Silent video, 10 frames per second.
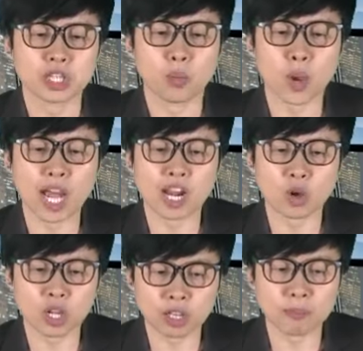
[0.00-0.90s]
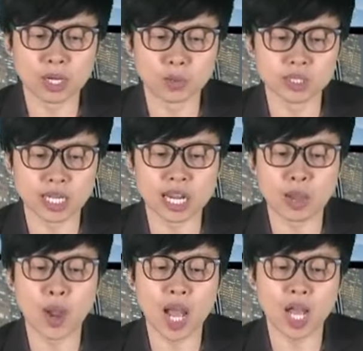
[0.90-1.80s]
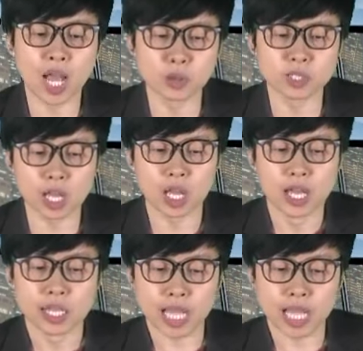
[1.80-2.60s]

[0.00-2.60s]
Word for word: แต่ว่าเราก็ต้องมาลุ้นกันนะว่า เขาจะ